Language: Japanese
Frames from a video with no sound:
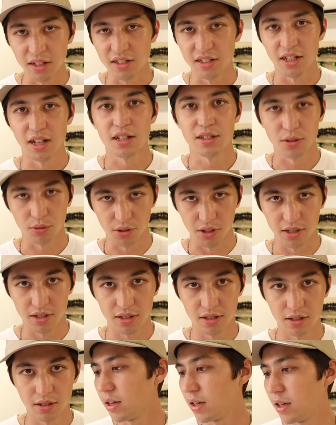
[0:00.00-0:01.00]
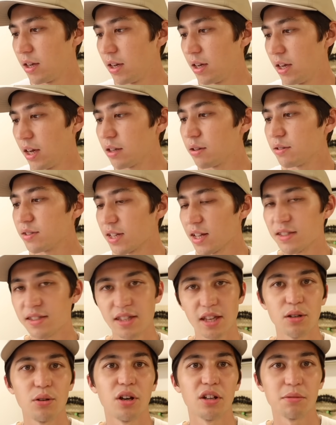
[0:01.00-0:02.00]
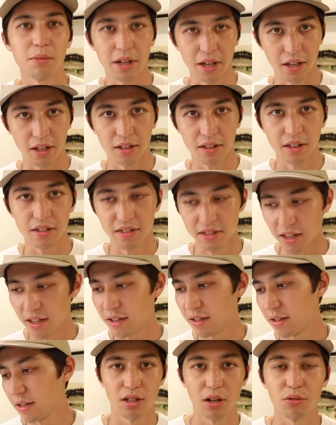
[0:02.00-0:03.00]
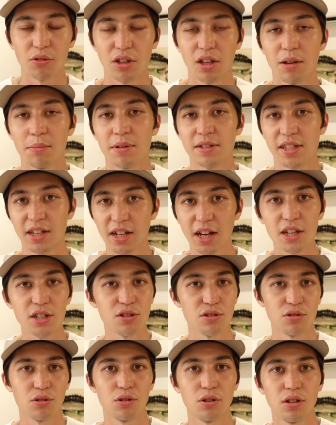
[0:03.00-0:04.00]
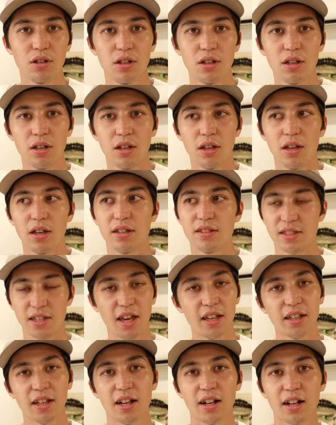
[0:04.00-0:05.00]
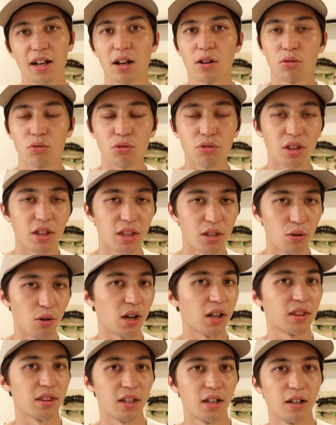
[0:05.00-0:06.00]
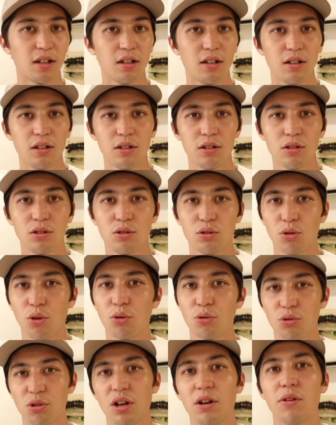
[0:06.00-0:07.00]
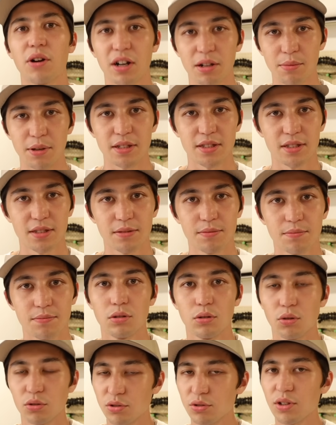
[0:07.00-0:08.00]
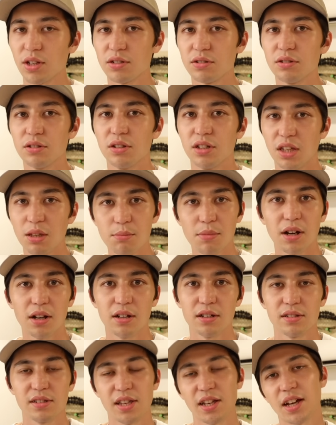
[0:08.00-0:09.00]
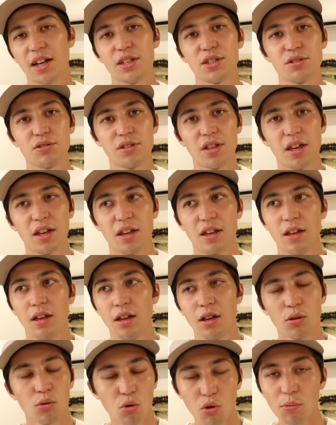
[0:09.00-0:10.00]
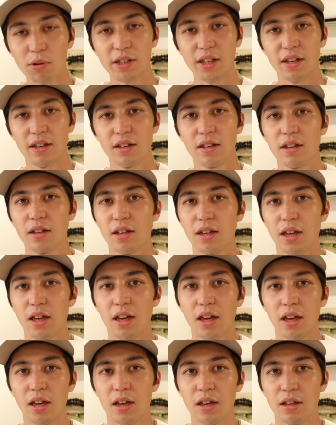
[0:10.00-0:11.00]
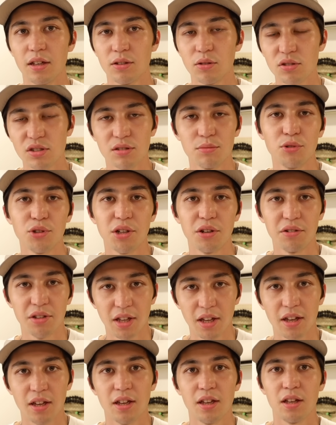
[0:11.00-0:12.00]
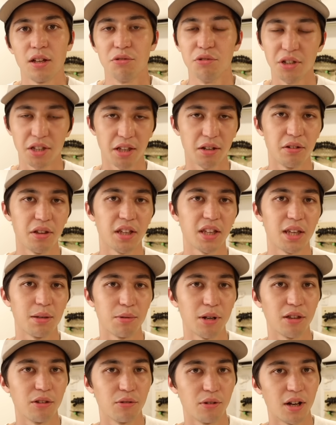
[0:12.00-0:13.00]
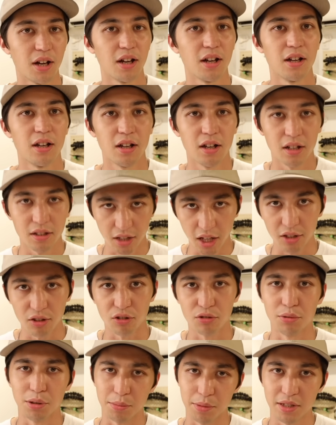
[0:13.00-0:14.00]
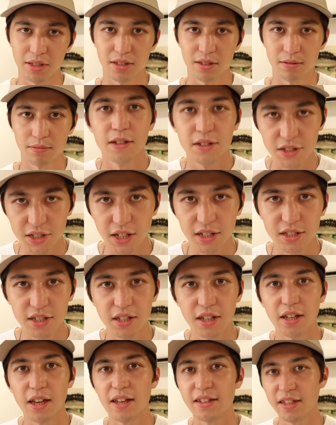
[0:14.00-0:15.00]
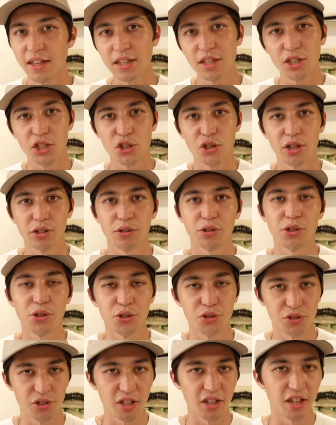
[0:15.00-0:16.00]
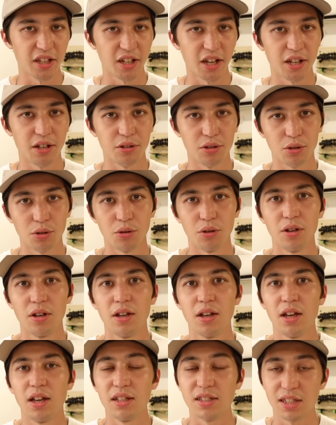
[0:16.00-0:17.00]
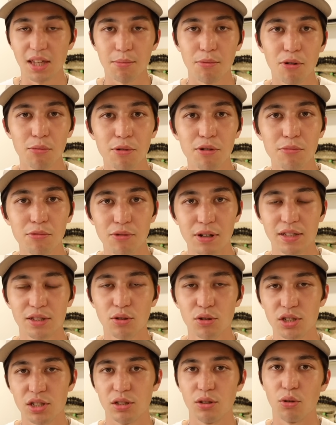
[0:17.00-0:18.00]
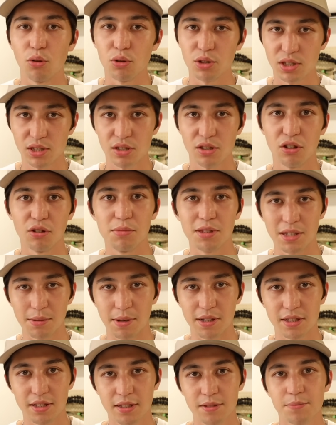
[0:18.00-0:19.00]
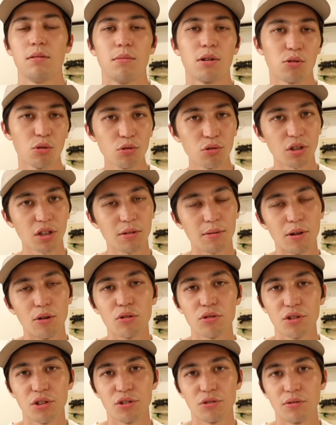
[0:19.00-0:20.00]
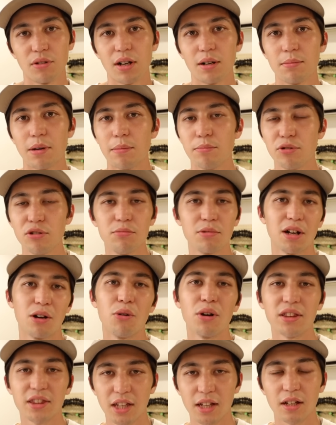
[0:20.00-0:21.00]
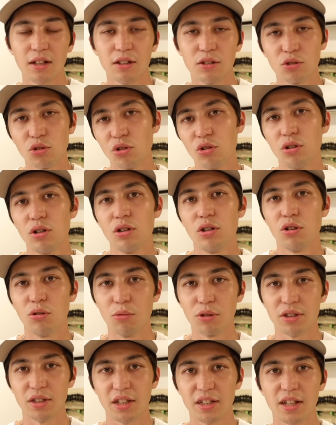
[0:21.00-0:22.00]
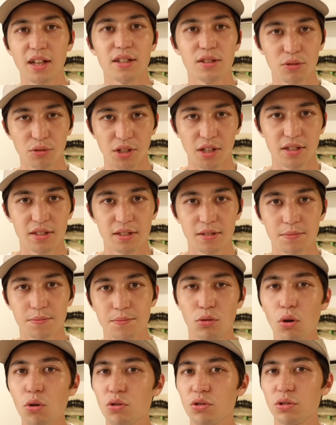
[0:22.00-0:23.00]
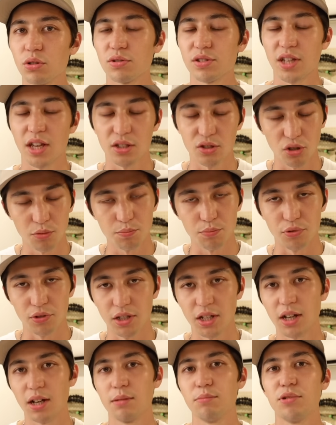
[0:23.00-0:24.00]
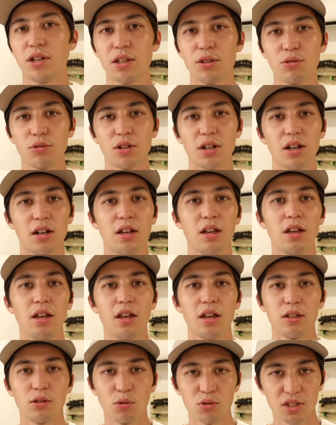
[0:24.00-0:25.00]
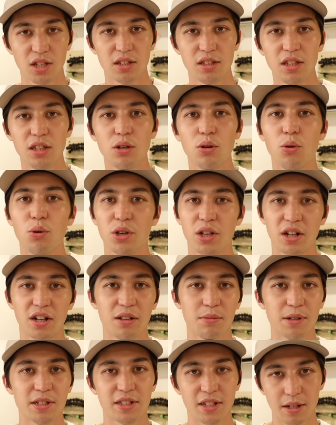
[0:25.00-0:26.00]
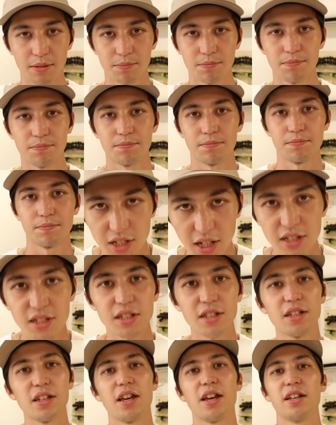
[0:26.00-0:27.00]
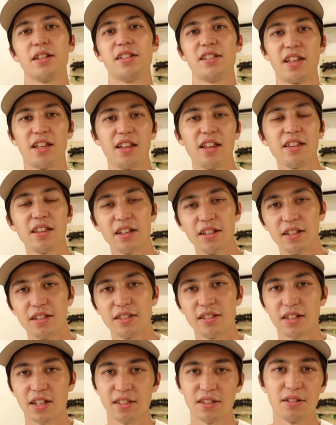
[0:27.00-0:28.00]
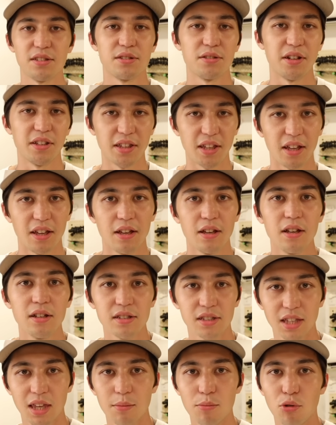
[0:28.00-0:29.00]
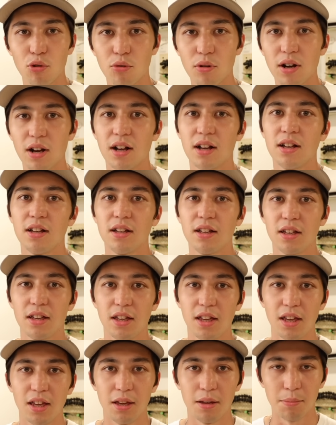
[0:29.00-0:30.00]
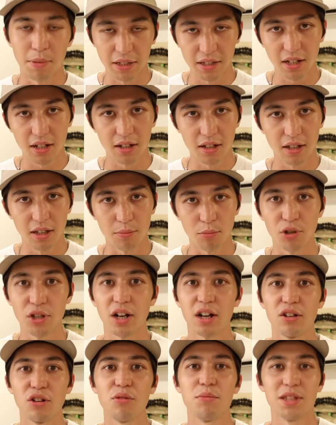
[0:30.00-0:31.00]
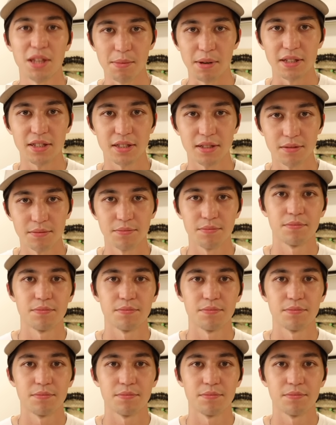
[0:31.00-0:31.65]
にしたそうです、えー、約3500万円ですねなので、まあ、世界中のスケーターがこのデッキを買ったということが分かりますおそらく今世界中でここまでえー、一つのモデルで売れているデッキブランドはないと思いますしかし1990年代に入るとスケボーブームは少し落ち着きを見せます、まあ、この時は多くの人は、まあ、ブームが終わったと思っていたそうです多くのスケートショップやブランドが倒産に追いやられましたしかし2000年代に近づくにつれてスケボーは、えー、また盛り上がりを見せます